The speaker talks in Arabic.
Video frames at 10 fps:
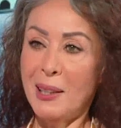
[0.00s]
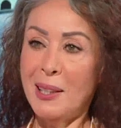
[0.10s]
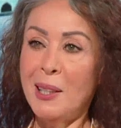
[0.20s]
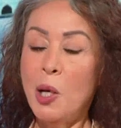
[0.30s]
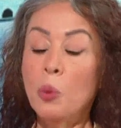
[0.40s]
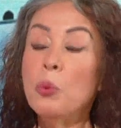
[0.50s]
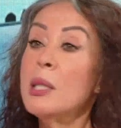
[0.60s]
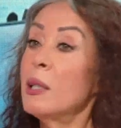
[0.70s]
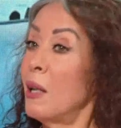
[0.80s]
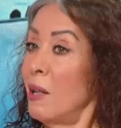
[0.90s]
كده
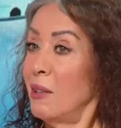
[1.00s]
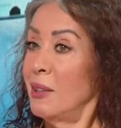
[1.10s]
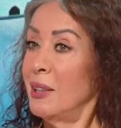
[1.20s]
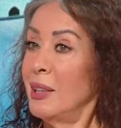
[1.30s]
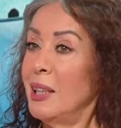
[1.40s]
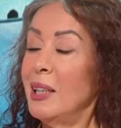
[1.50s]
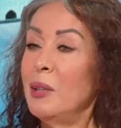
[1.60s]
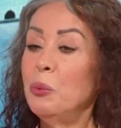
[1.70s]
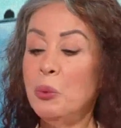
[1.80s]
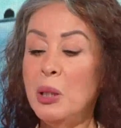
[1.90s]
وثقه
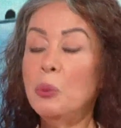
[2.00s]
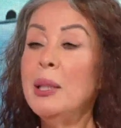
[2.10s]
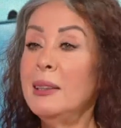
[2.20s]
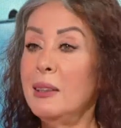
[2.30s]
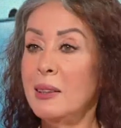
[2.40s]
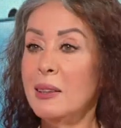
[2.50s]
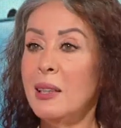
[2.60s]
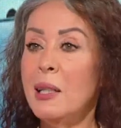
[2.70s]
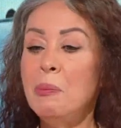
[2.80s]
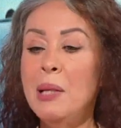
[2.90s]
وود
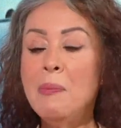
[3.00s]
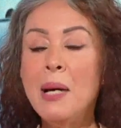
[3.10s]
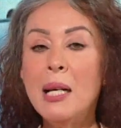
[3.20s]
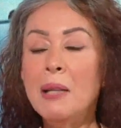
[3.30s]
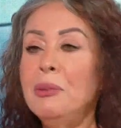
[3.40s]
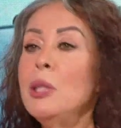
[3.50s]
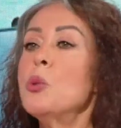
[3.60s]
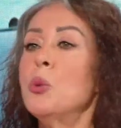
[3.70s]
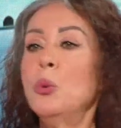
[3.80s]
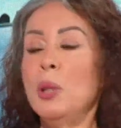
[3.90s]
بيبقى في
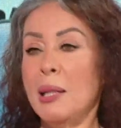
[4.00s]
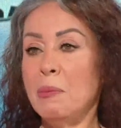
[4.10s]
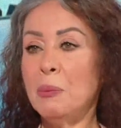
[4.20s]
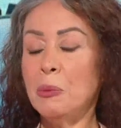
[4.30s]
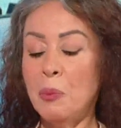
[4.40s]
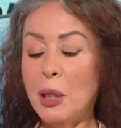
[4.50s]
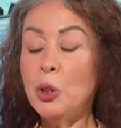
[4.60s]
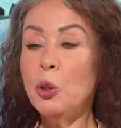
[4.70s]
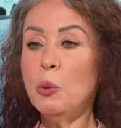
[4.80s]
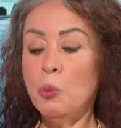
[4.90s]
سهوله ما
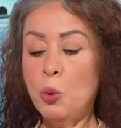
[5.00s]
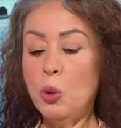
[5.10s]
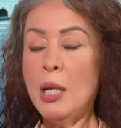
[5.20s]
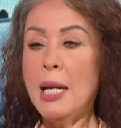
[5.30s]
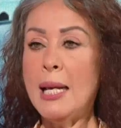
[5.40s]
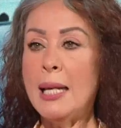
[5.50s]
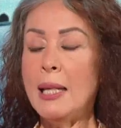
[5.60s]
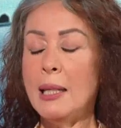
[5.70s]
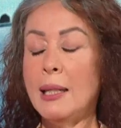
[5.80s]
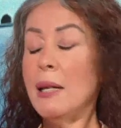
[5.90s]
بتبقاش الامور
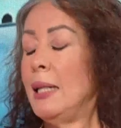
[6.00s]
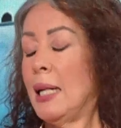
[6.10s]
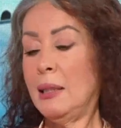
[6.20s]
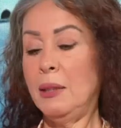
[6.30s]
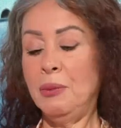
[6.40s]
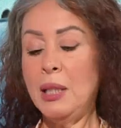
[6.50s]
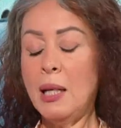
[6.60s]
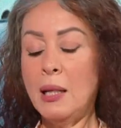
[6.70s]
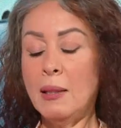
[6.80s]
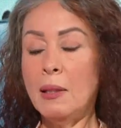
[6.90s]
آه، يعني
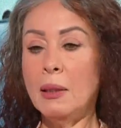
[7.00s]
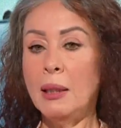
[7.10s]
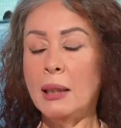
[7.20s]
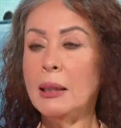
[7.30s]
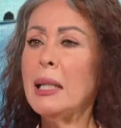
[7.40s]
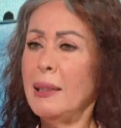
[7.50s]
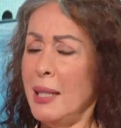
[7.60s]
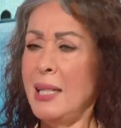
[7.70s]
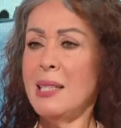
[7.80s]
فيها يعني جديه